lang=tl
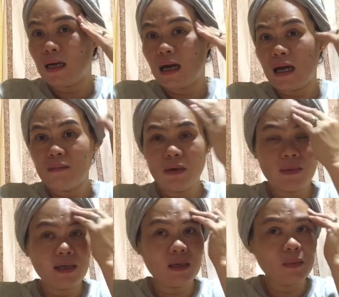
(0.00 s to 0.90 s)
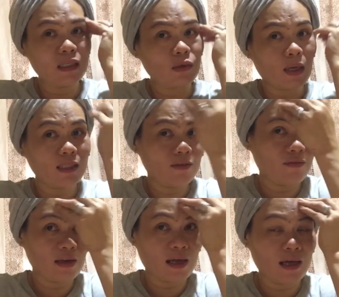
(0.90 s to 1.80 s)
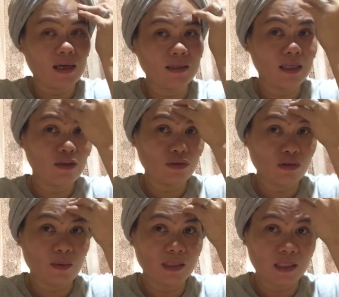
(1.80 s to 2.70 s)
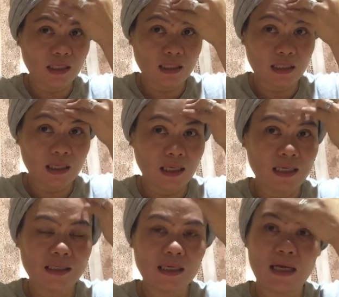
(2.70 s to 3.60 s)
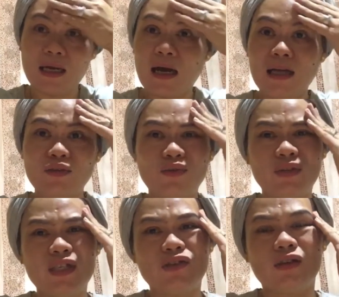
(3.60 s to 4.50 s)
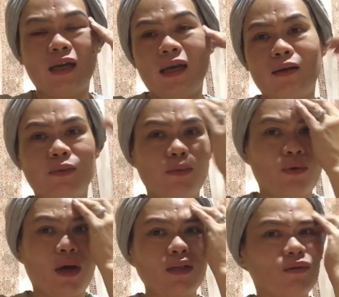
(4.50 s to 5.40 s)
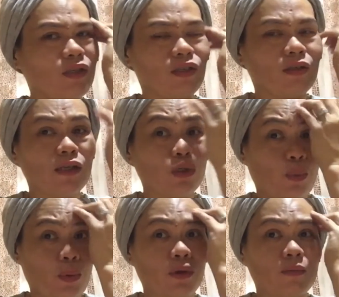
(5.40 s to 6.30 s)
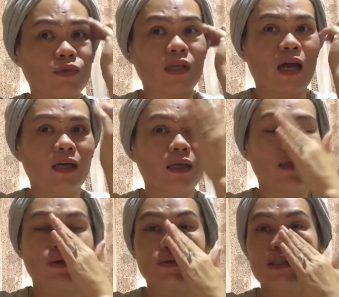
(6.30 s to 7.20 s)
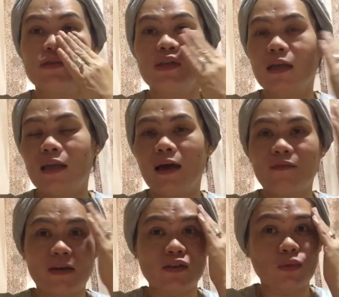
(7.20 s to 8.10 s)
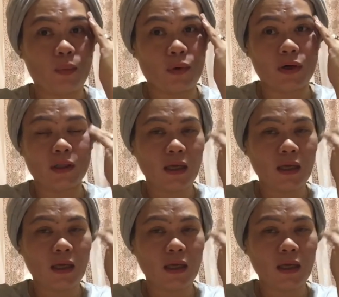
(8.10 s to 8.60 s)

Alma Mana Miss Whitey Vlog. Thank you so much, Sisi, sa unconditional, ano mo, unconditional support mo sa akin. Unconditional love and support.